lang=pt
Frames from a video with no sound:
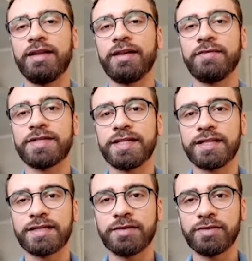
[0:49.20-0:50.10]
e A
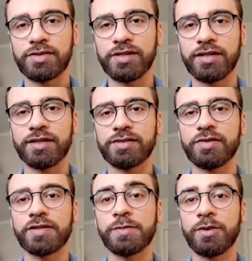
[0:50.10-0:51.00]
Vizinhança do Tigre, de
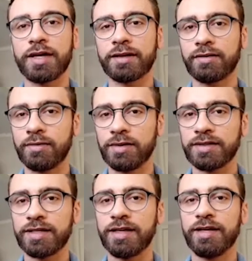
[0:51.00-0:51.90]

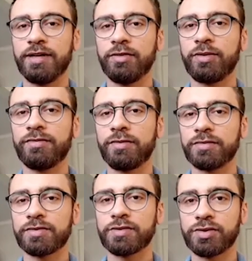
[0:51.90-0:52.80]
2014, do
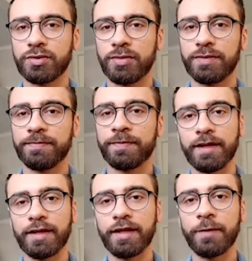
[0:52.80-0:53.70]
Afonso Shoa.
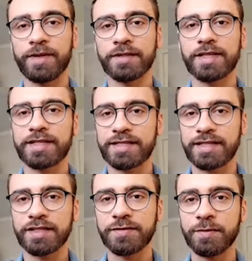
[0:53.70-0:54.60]
Eu penso que esses
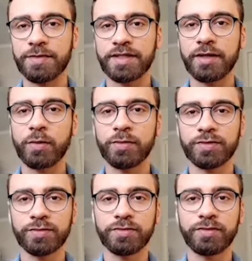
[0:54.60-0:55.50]
três filmes em
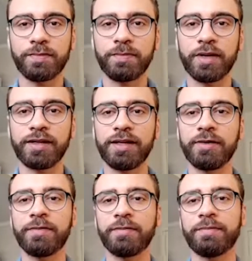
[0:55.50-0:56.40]
conjunto
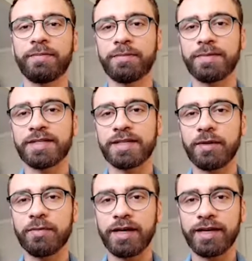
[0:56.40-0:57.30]
podem
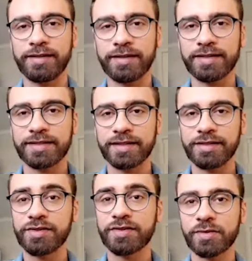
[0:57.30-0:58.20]
propiciar um olhar
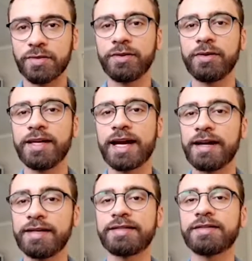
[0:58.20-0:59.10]
interessante sobre
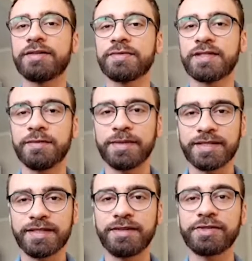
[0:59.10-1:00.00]
olhares que o cinema
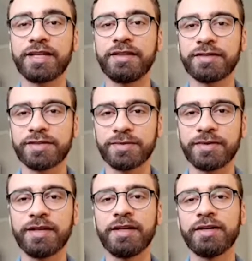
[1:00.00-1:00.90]
brasileiro já lançou